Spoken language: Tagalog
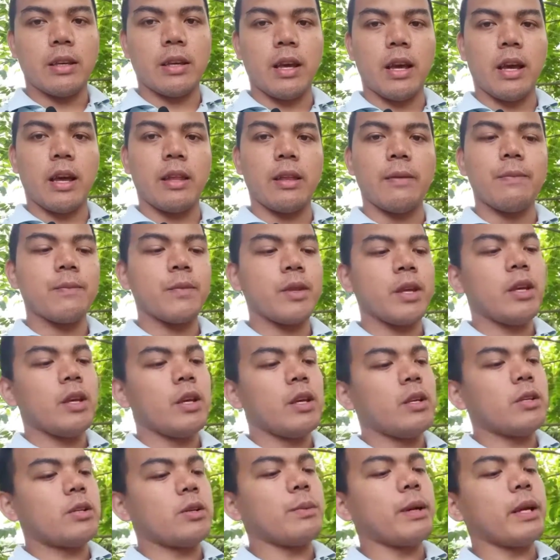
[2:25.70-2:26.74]
Yan.
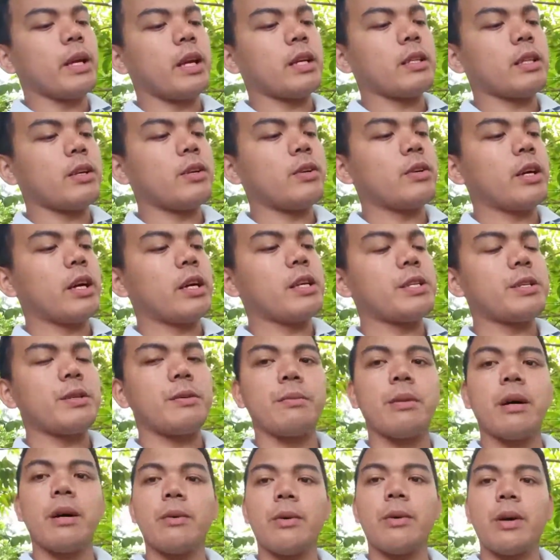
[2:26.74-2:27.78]
So makikita nyo guys,
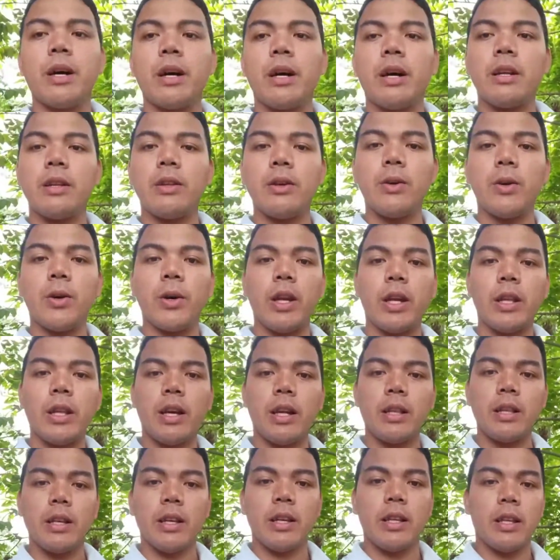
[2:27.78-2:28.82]
yung bawat Hoya
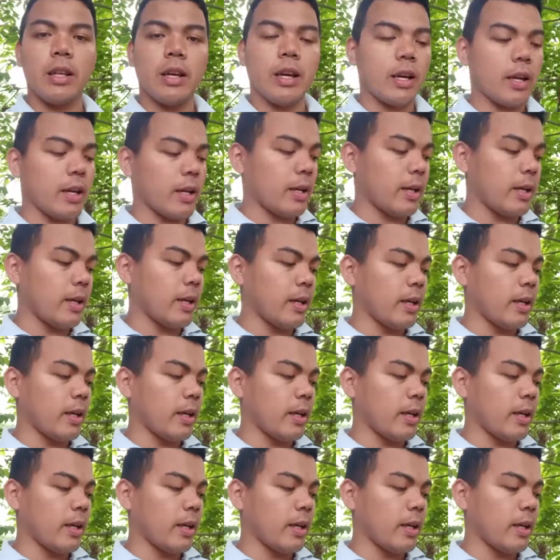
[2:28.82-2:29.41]
natin ay